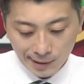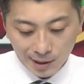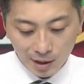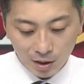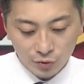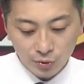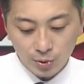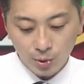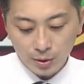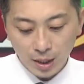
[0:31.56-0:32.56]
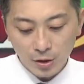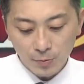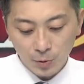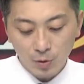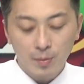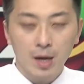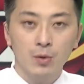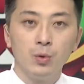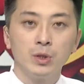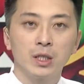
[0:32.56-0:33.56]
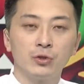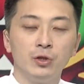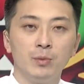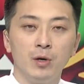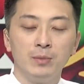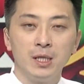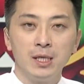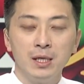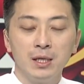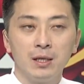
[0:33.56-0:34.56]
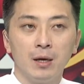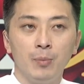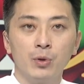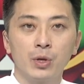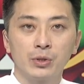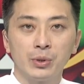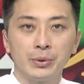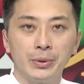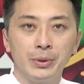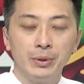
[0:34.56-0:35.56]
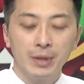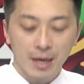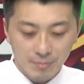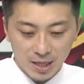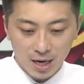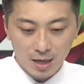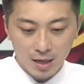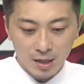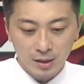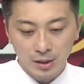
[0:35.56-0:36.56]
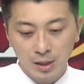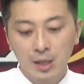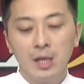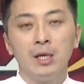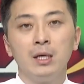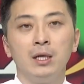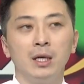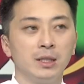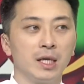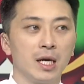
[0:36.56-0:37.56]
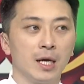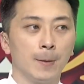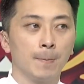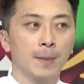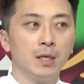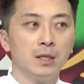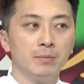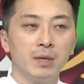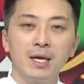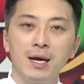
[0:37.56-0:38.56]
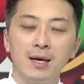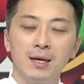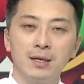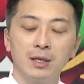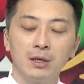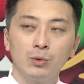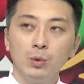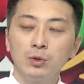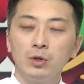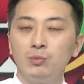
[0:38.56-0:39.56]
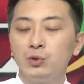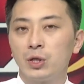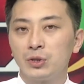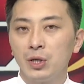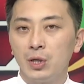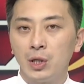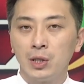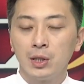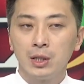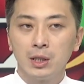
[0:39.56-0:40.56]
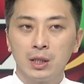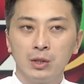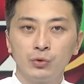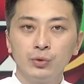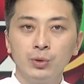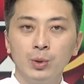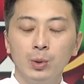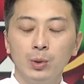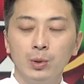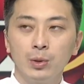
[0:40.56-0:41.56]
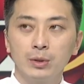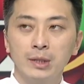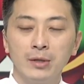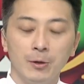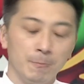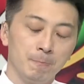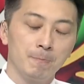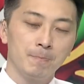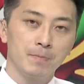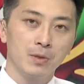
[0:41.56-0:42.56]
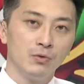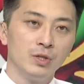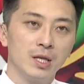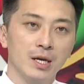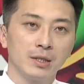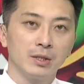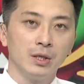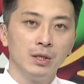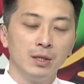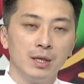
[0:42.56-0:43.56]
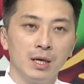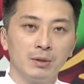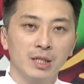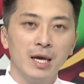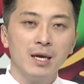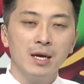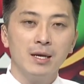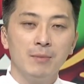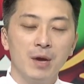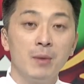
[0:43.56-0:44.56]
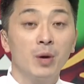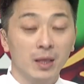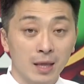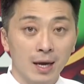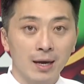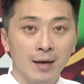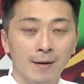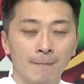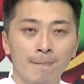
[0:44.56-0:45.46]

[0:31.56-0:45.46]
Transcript: 어, 수소 산업 동맹 공식 출범을 어, 본격적으로 합니다. 아, 그래서 어, 이제 그 민간이 똘똘 뭉쳐서 이 수소 산업 우리나라에서 어, 세계 1위 한번 해보겠다.